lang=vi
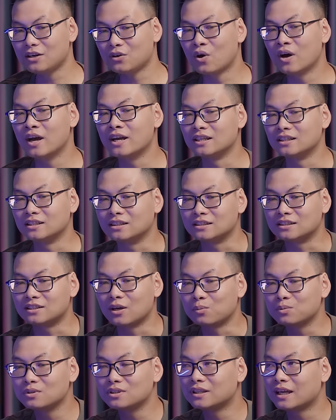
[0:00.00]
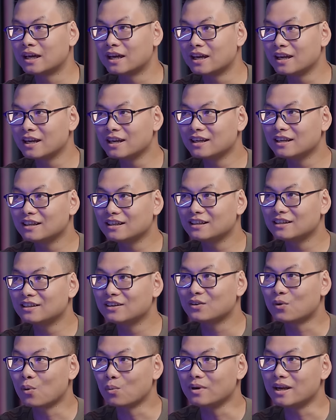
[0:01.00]
nó hình giống như thế
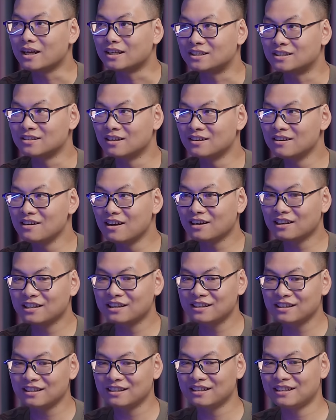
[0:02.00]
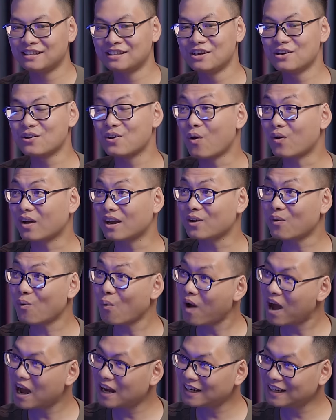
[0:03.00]
cũng để chứa nước, nhưng có cái
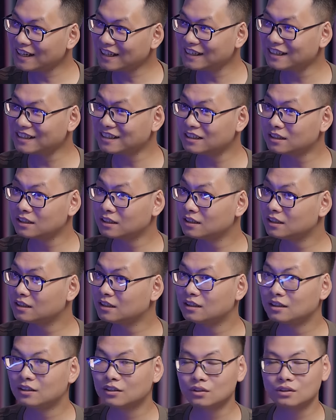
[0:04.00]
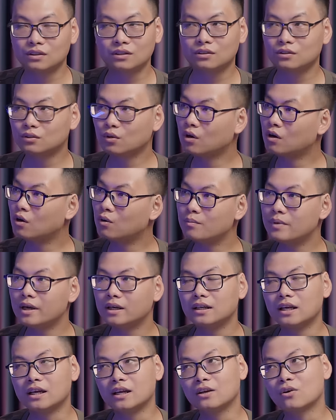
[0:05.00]
quai ấy, tôi không biết
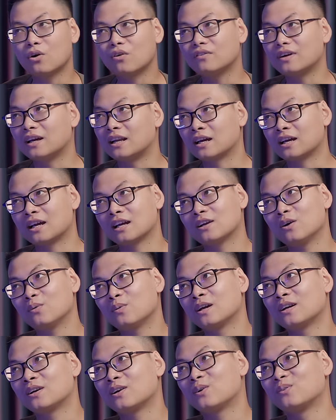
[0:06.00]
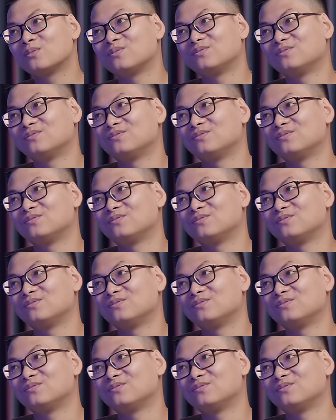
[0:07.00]
đấy có phải là cái cốc hay không.